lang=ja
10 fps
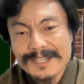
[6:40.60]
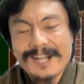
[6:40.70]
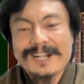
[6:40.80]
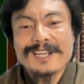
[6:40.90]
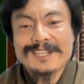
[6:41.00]

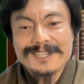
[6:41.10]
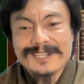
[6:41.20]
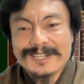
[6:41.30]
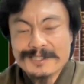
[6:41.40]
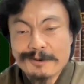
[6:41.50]
高い
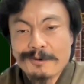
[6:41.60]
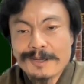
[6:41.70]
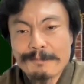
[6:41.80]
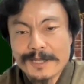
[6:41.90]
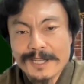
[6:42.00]
んですよ。
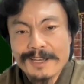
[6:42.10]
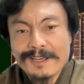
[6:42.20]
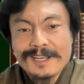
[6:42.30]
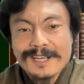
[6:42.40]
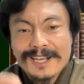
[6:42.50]
やっぱね、
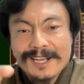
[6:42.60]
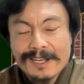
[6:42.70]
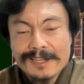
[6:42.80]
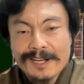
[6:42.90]
えー、